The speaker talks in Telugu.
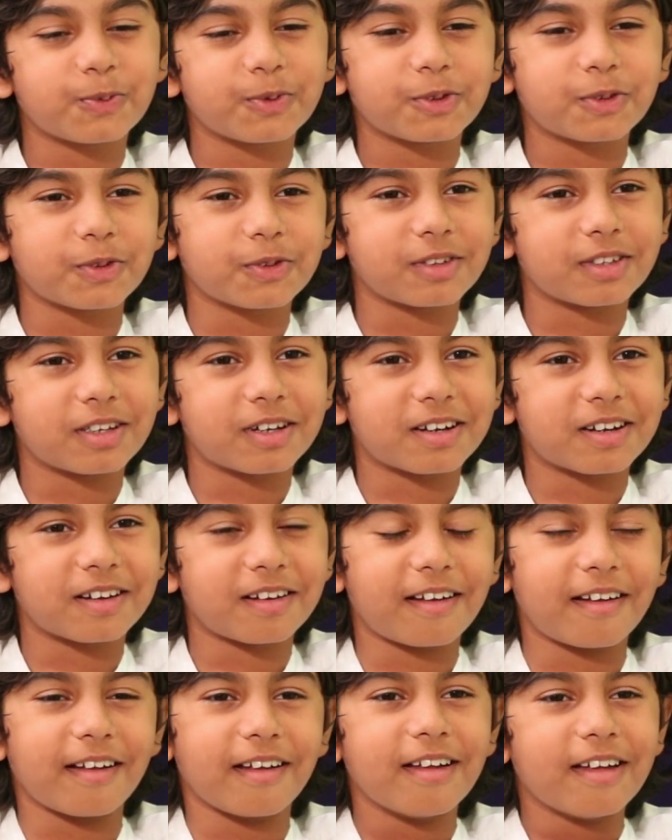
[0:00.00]
ఉంటుంది అక్క
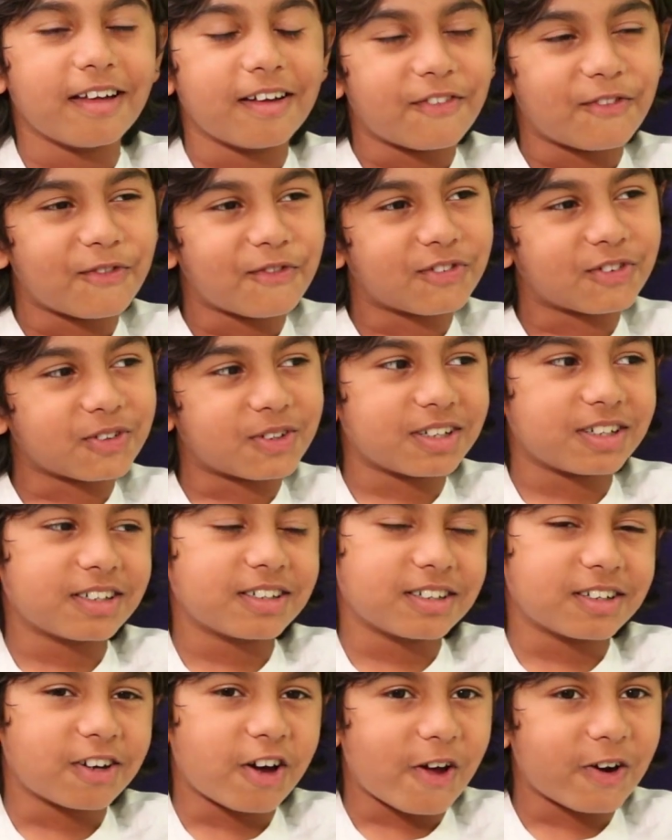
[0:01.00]
ఫుల్
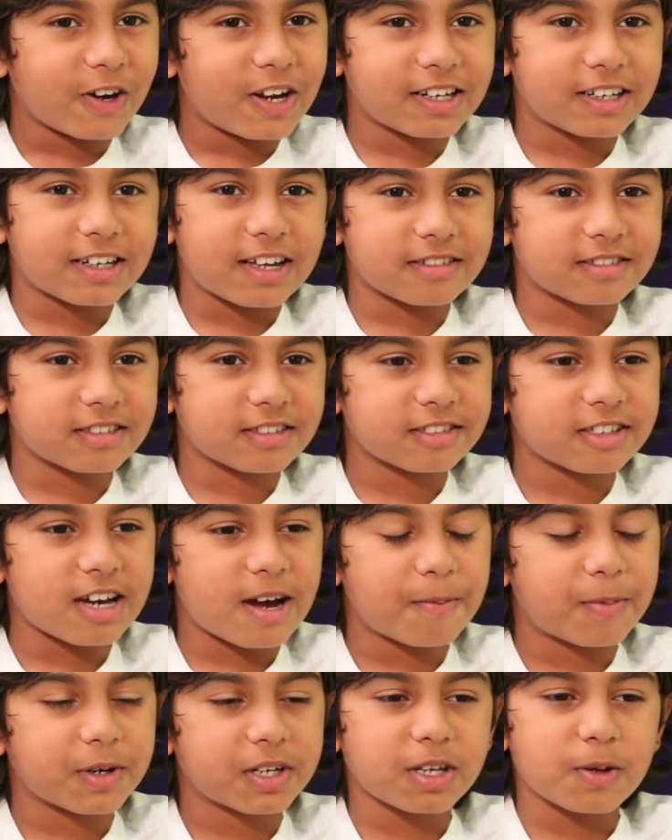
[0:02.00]
ఆన్లైన్ క్లాసెస్
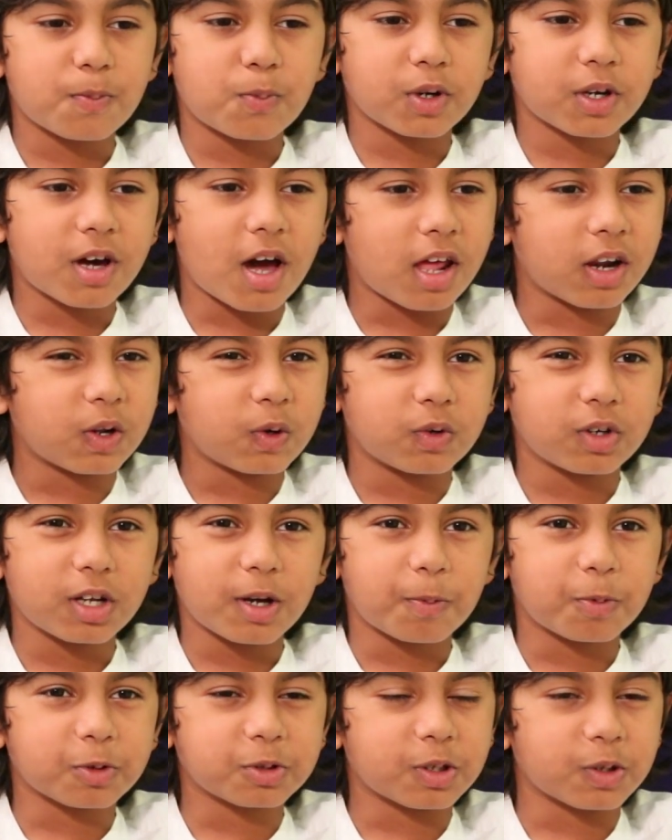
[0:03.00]
కాబట్టి ఎప్పుడు ఖాళీ ఉంటే అప్పుడు